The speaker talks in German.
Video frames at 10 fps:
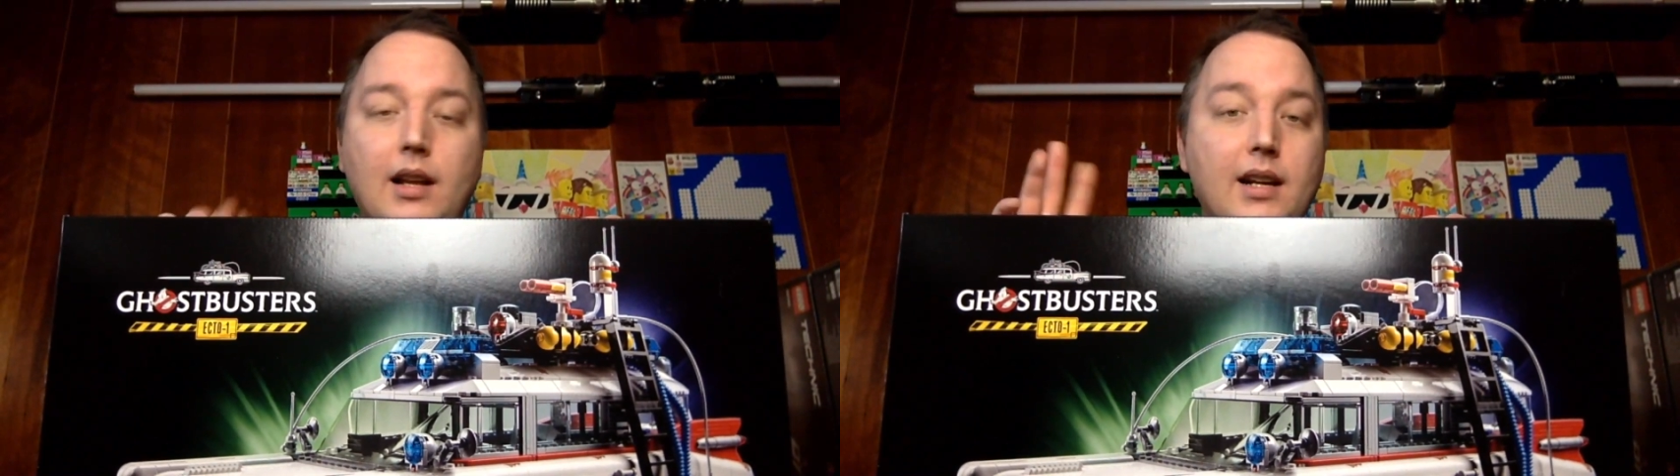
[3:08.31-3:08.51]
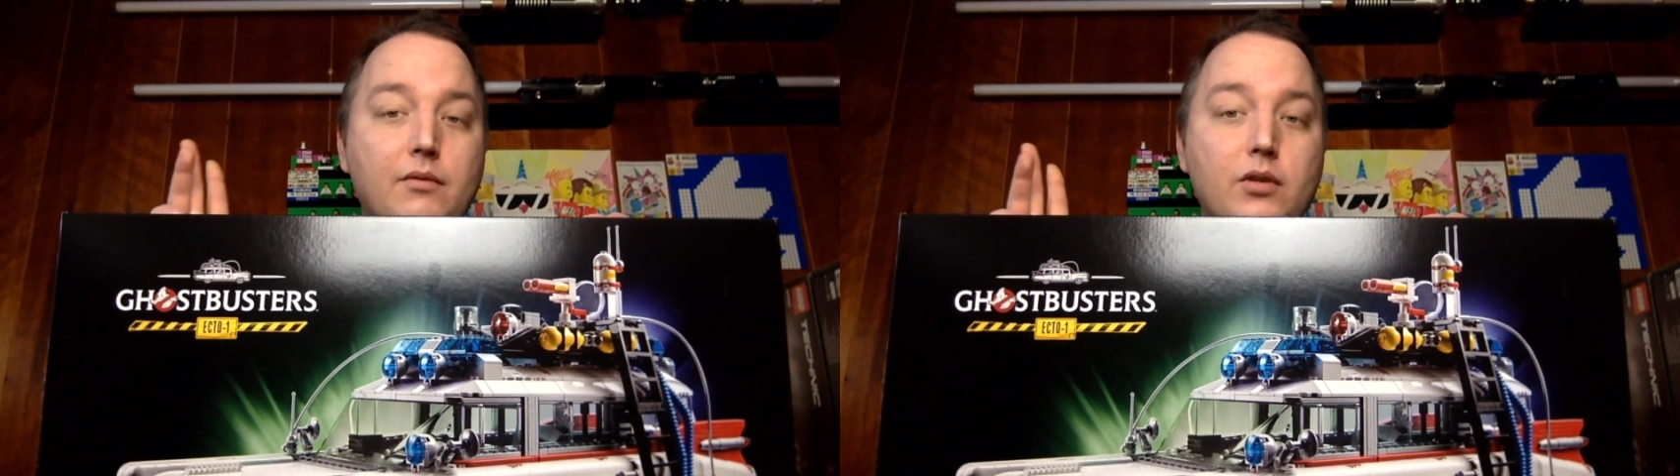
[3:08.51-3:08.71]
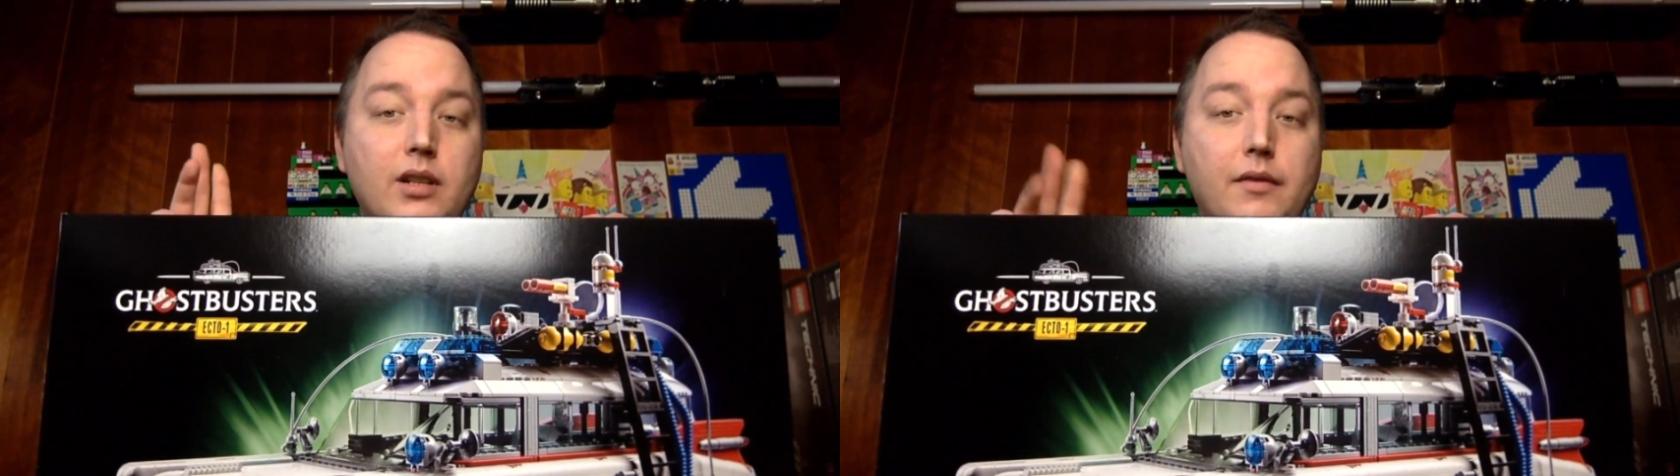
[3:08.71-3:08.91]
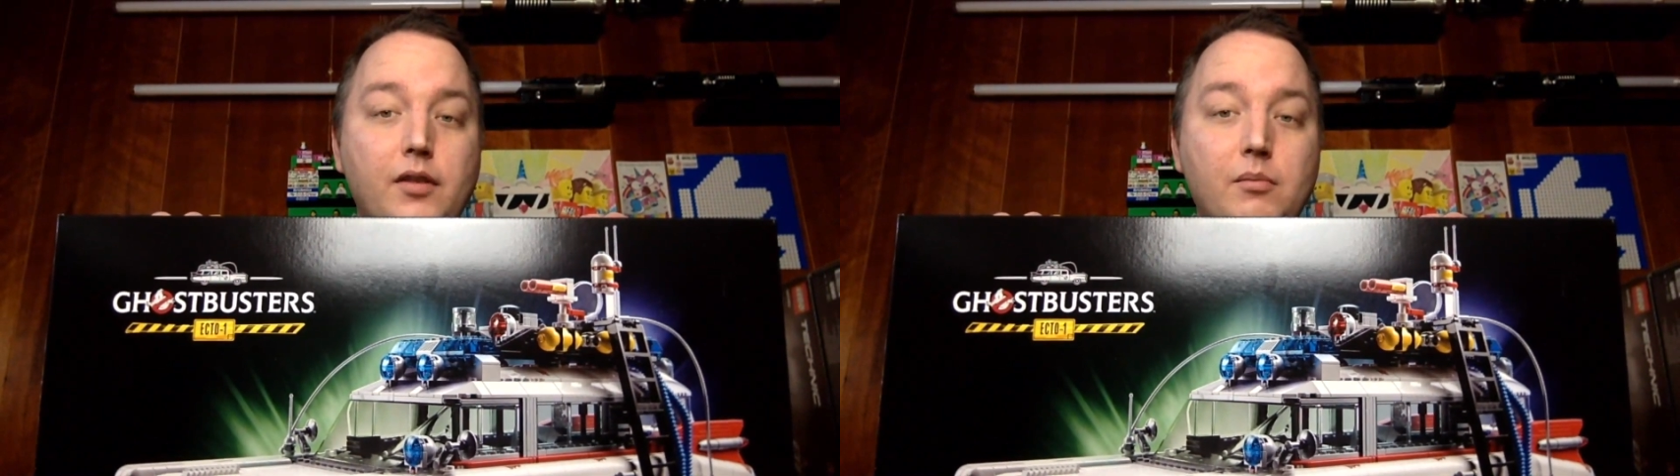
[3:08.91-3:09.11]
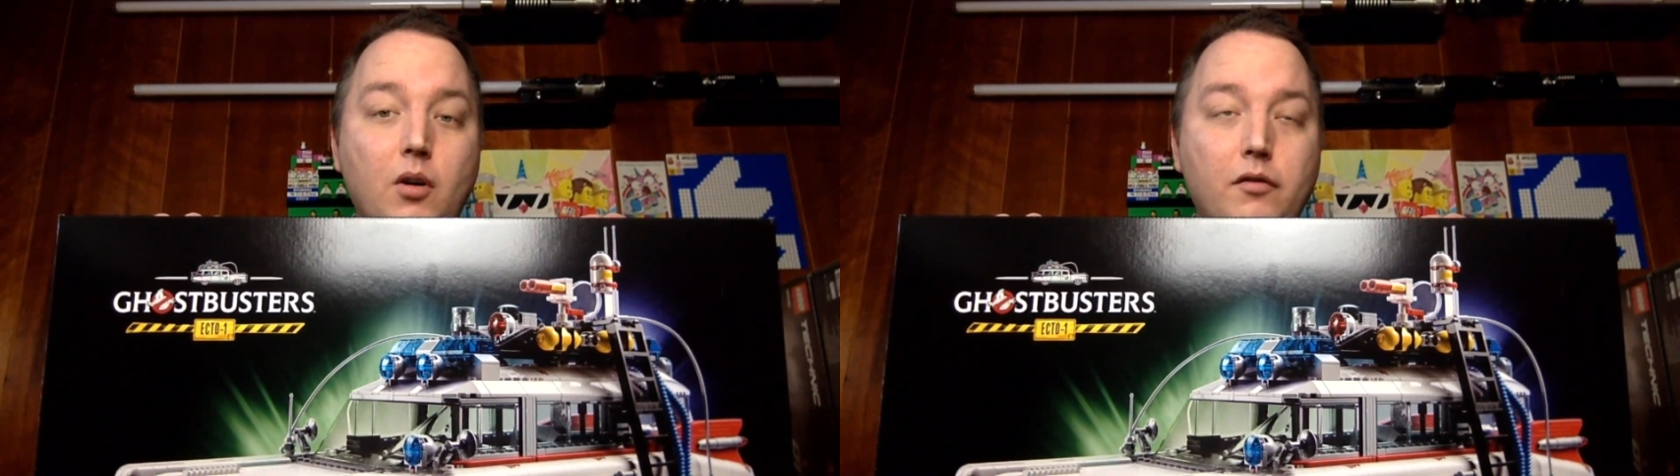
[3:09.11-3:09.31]
Leider wurde der
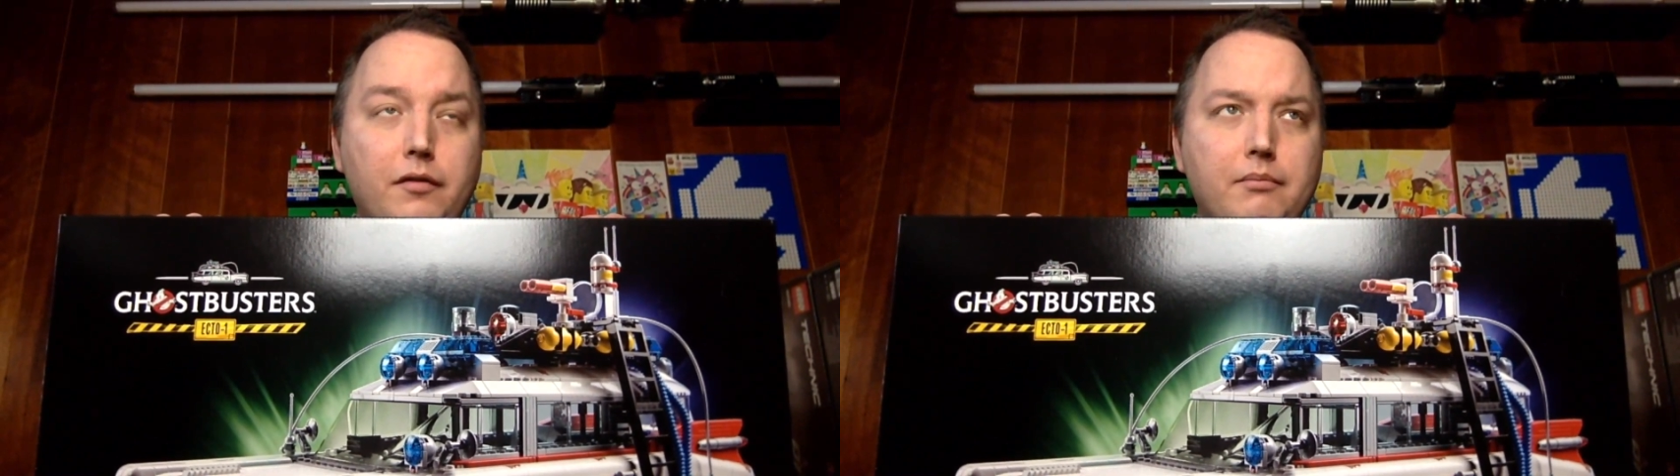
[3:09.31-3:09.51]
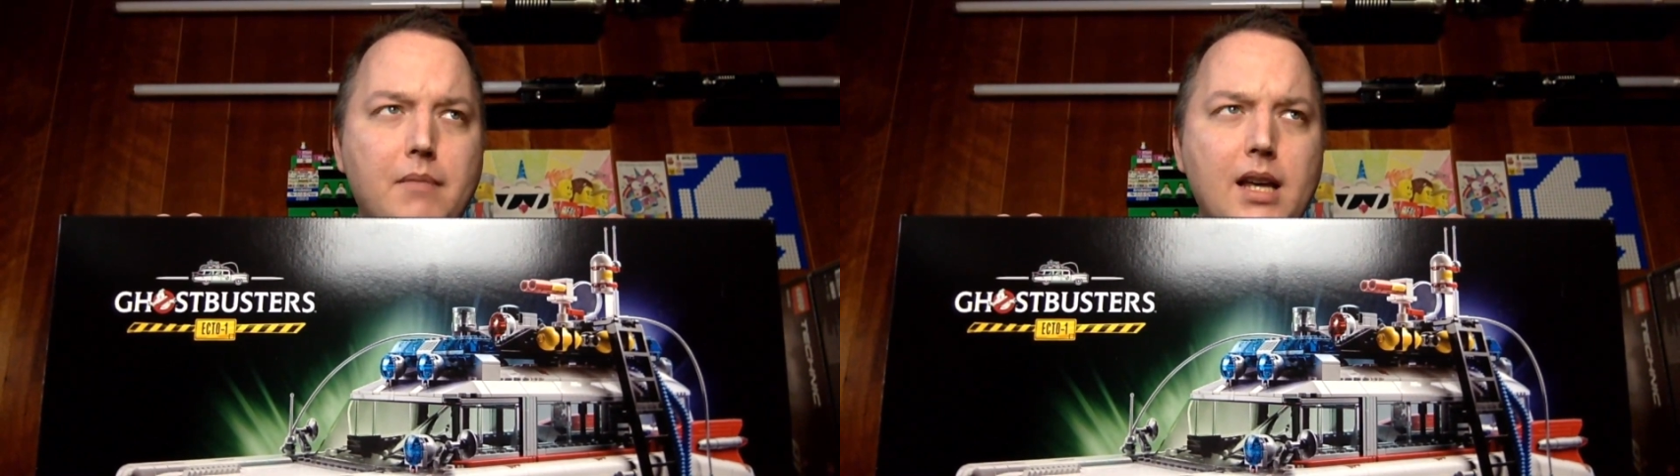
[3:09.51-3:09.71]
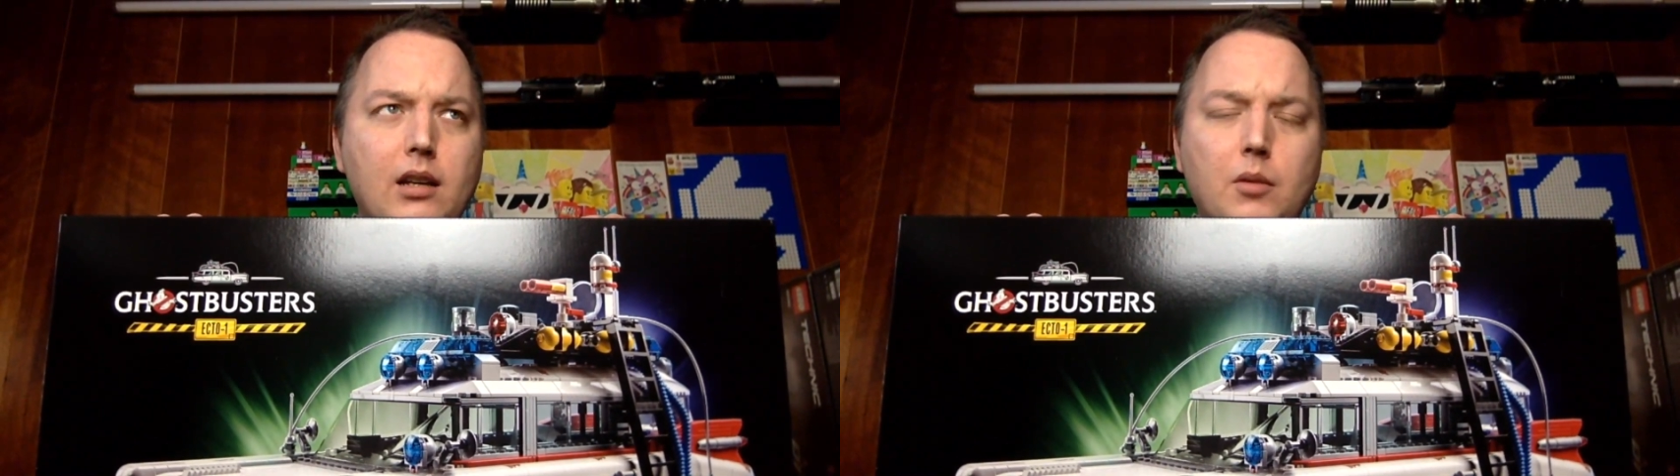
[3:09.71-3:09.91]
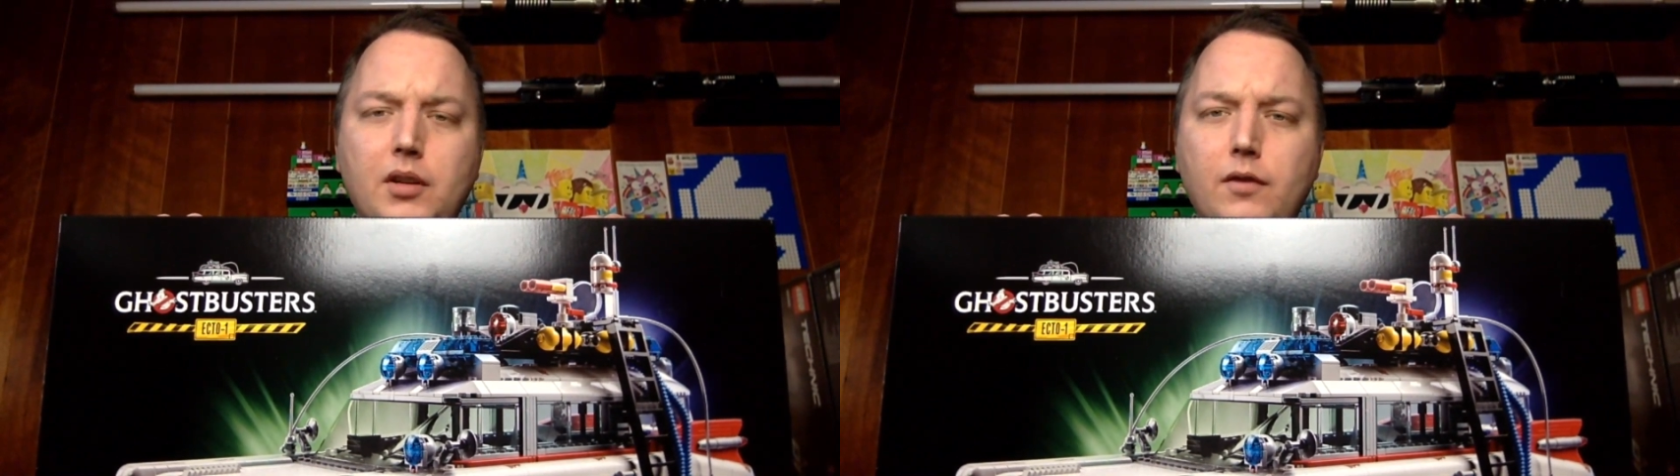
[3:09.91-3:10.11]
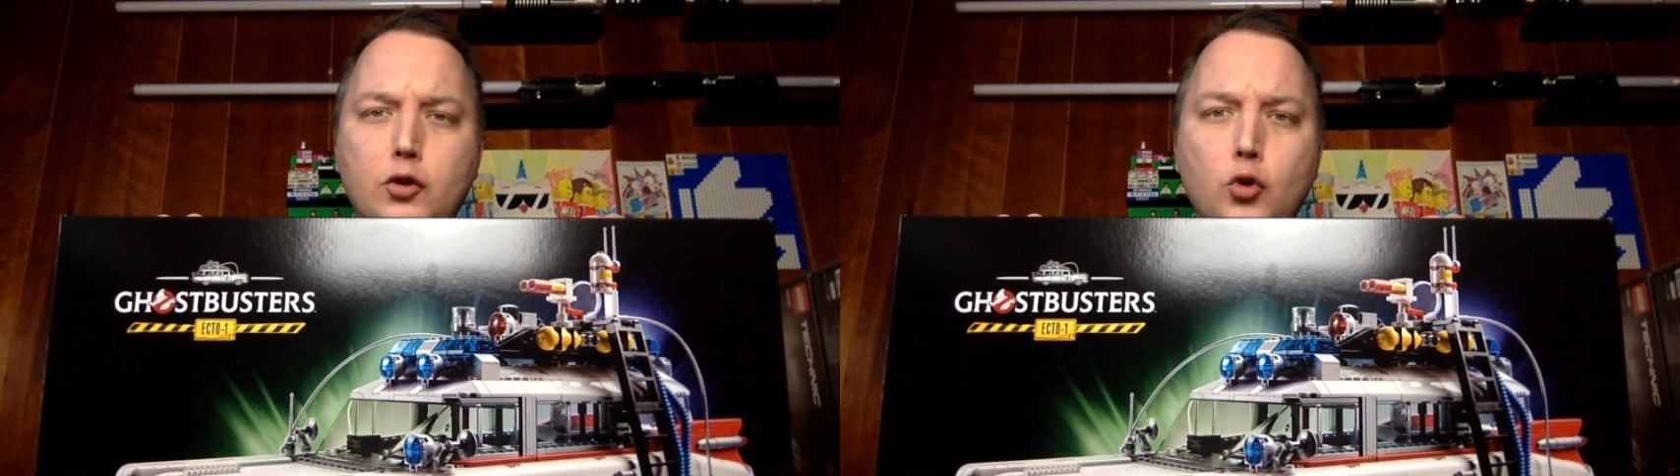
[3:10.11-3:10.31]
Film auf Mai, glaube
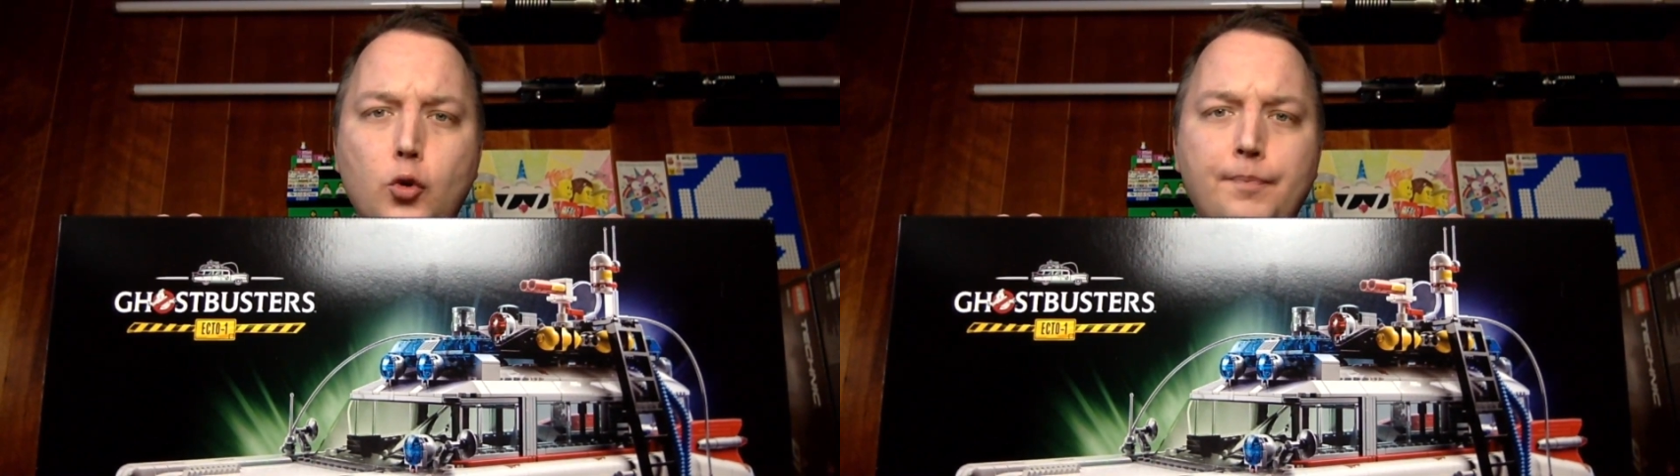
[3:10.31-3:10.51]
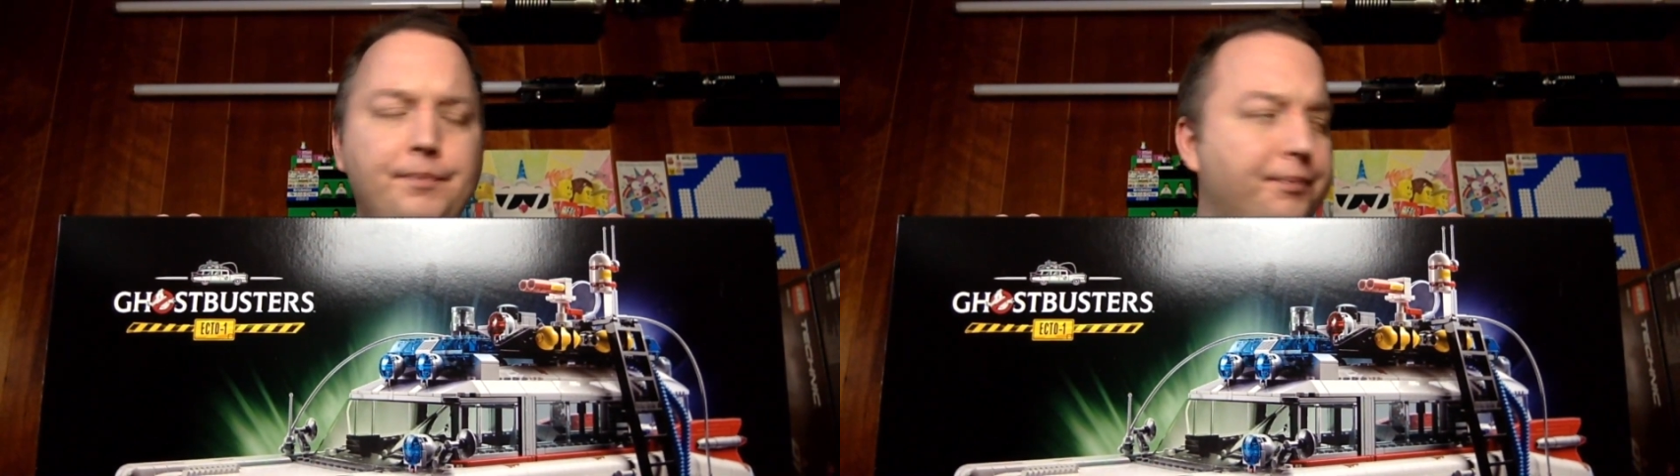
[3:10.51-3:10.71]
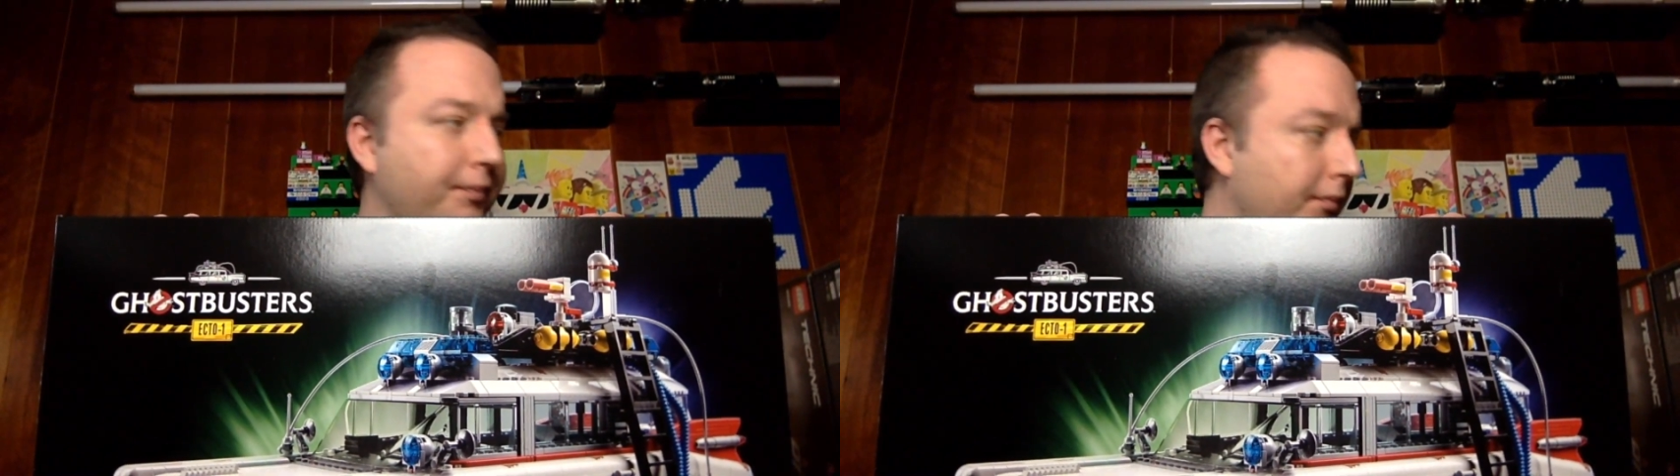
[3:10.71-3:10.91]
ich, verschoben,